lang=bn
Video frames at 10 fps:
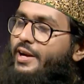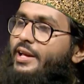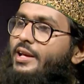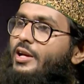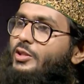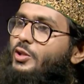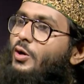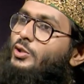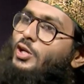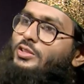ফেরে
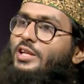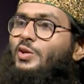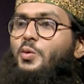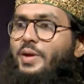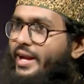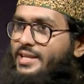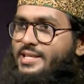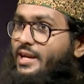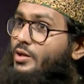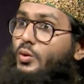তখন সন্তান ঘুমিয়ে
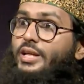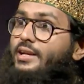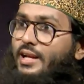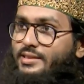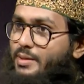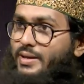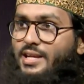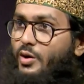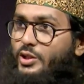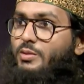গেছে কারণ অধিক রাত্রে
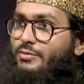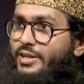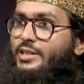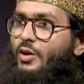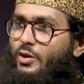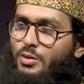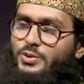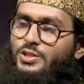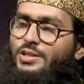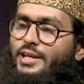বাসায় অনেক সময় ফিরতে হয়
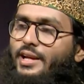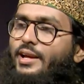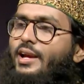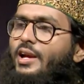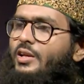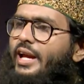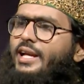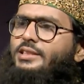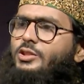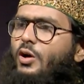কর্মস্থল থেকে
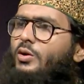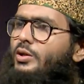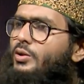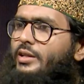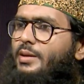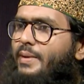এই যে তখন কিন্তু একটা